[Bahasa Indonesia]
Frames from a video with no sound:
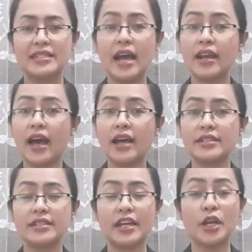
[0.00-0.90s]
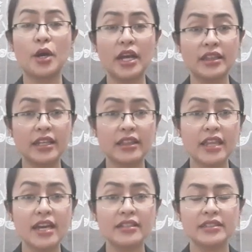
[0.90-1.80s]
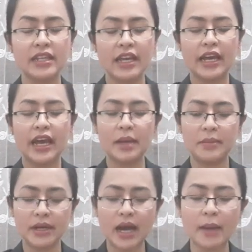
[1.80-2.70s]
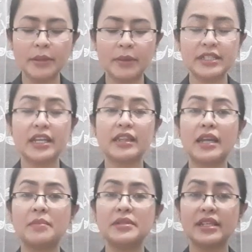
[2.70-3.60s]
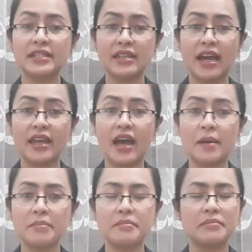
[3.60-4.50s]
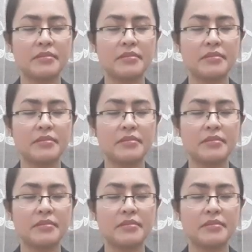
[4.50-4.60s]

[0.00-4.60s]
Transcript: Jana si jadi orang tenta emokap ibas kitab Jesaya.